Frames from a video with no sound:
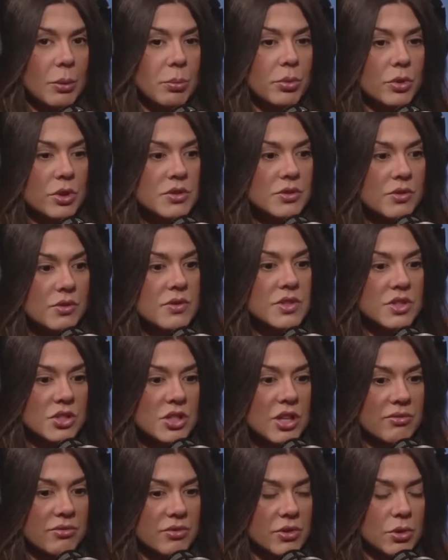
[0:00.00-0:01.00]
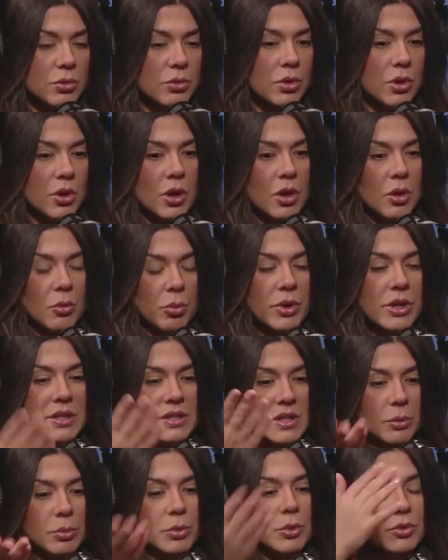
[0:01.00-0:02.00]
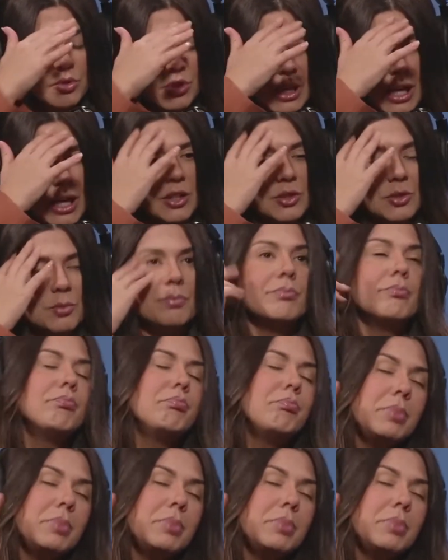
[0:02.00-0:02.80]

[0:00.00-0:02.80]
E é por isso que você já viu, por exemplo, outros caras